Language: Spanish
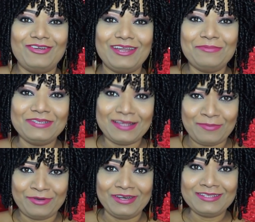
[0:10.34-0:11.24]
mis
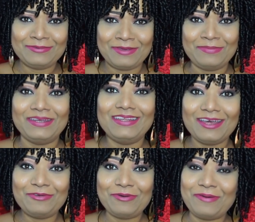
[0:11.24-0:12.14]
amores,
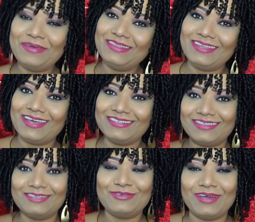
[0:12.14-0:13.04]
bienvenidas nuevamente a
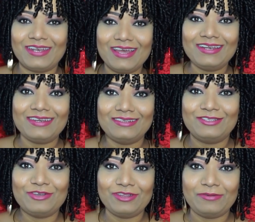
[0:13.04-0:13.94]
este su canal
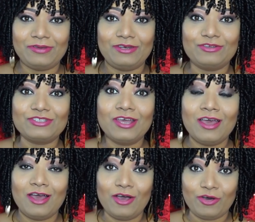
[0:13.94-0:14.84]
Rizos Divinos.
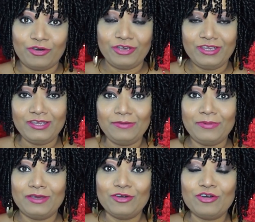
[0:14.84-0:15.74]
Hoy
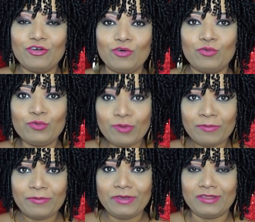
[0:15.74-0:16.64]
vengo con un
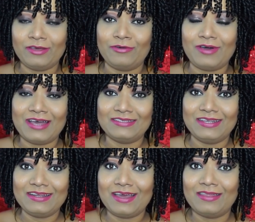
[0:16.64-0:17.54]
nuevo video
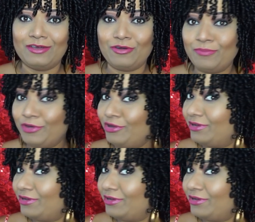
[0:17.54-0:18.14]
acerca de cómo yo